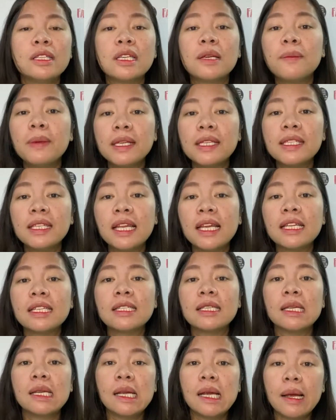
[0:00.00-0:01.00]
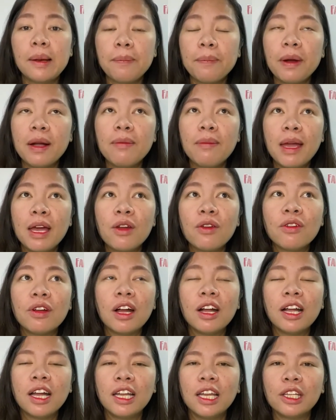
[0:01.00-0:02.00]
sa business, pag meron
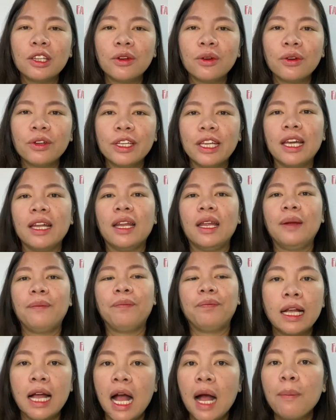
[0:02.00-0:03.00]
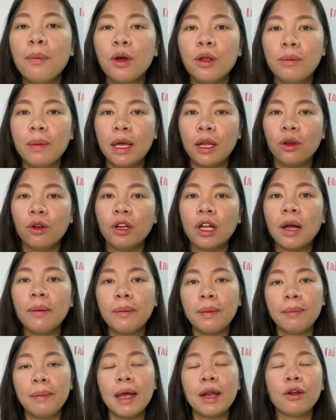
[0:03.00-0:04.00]
kang ganito, kunyari, kahapon meron, ka,
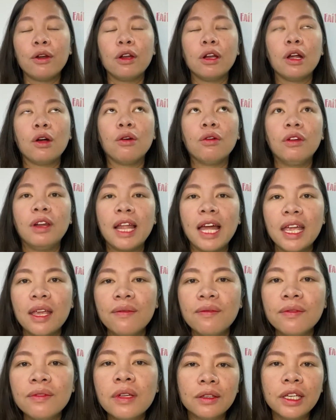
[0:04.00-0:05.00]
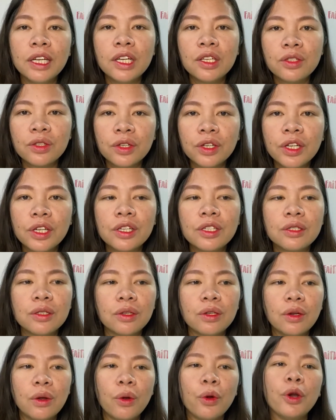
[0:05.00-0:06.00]
meron akong live research
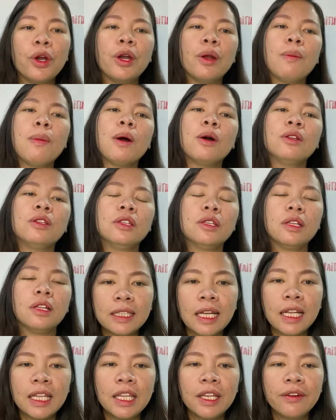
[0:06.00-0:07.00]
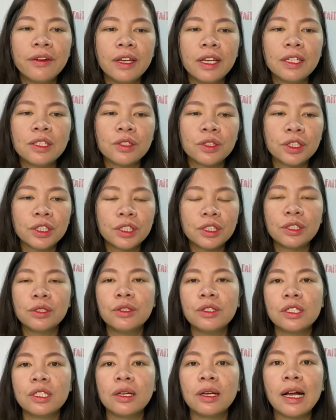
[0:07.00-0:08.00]
or about study research dun
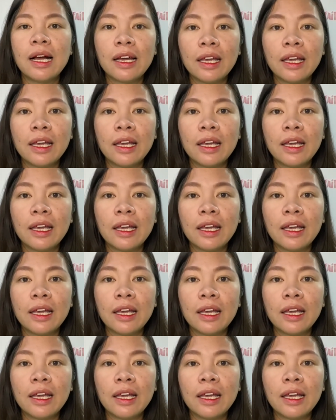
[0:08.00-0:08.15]
sa